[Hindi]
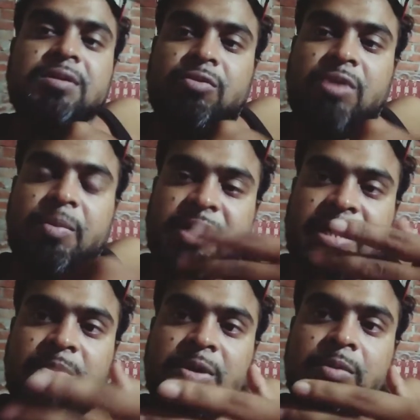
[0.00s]
तो वहाँ पे
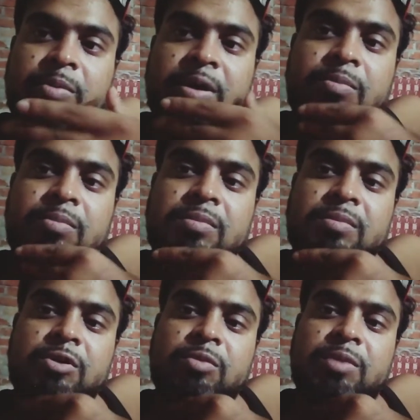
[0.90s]
टाइम नहीं मिल पाया
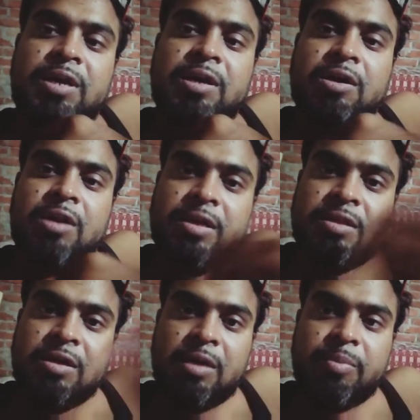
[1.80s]
वीडियो बनाने का ना ही
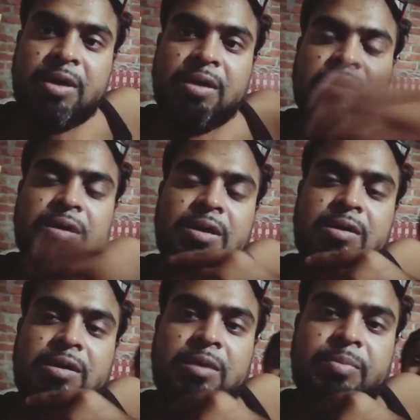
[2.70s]
दिखा पाया कि
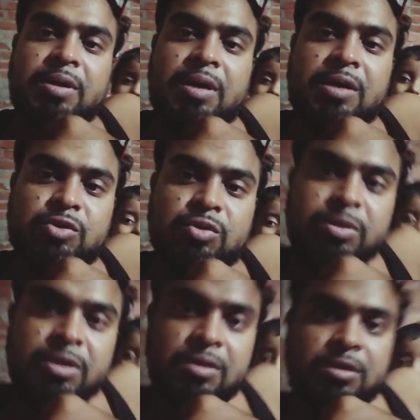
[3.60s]
यहाँ कहाँ पे आईसीयू
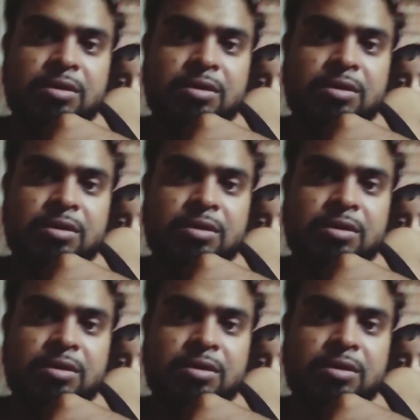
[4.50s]
में है